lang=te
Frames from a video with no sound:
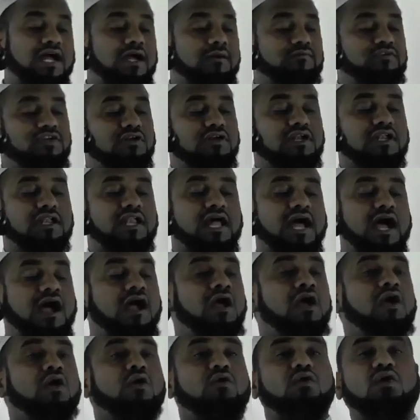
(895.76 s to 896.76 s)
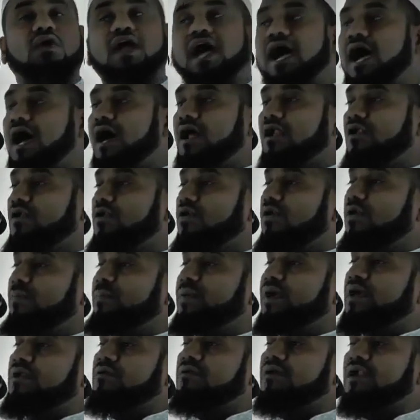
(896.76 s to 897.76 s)
అల్హమ్దుల్లా ఖురాన్లో
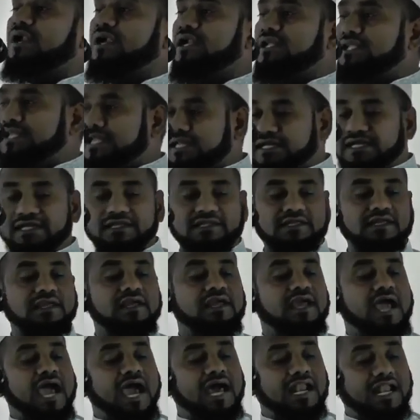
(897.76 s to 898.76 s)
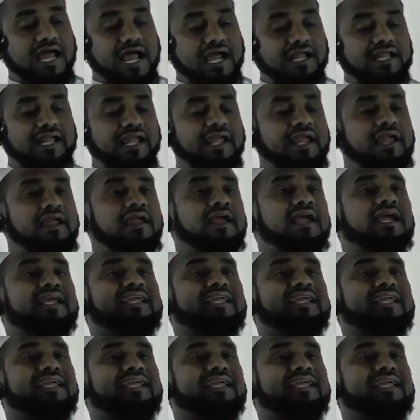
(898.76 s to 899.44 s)
పేర్కొనడం జరిగింది అలాగే